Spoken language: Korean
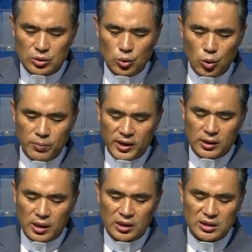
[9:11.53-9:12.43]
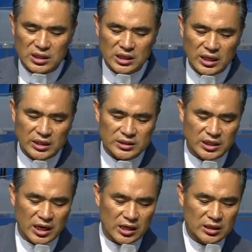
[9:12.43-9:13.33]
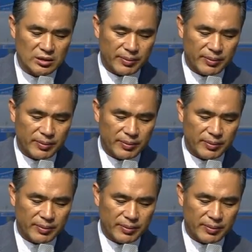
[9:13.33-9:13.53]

욥에게 네가 재앙을